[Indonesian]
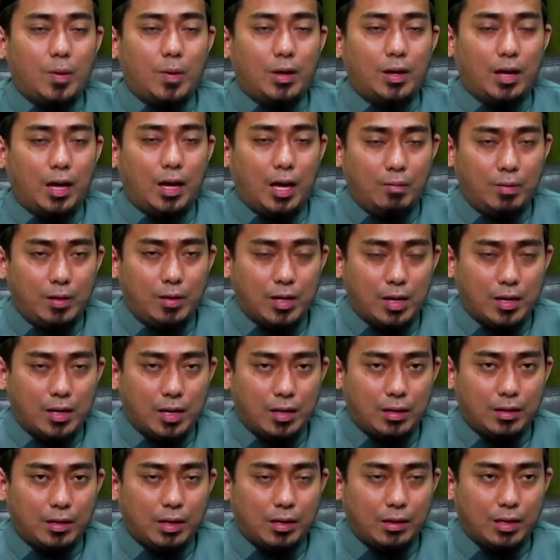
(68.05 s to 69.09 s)
liman hamida
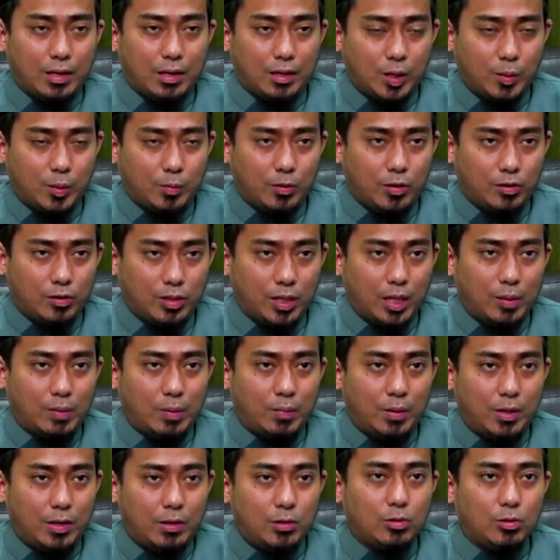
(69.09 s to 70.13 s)
dan kita tahu bahwa
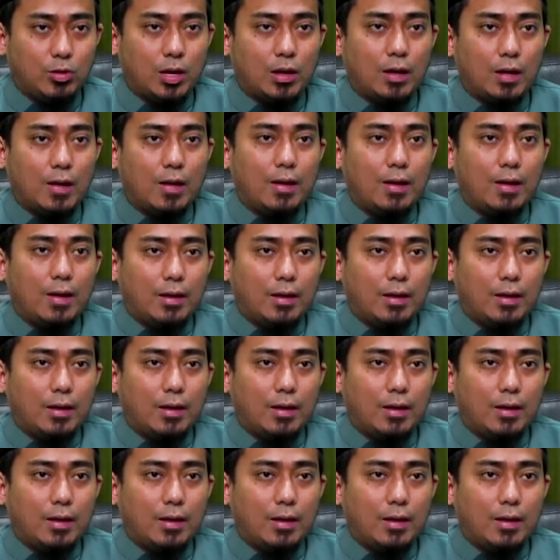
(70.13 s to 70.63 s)
imam ini juga